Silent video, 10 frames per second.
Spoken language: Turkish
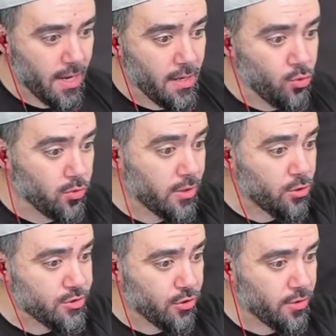aa yolda
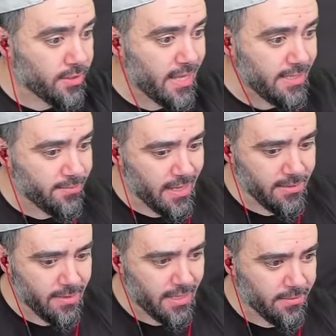gösteriyorlar. Geldim
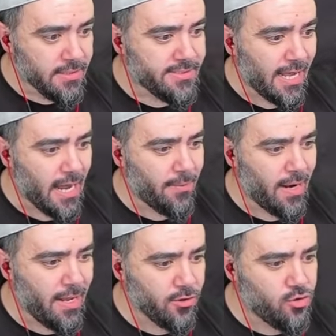geldim geldim.
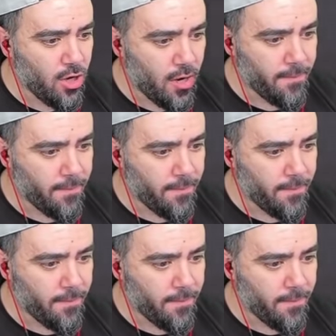Selamünaleyküm.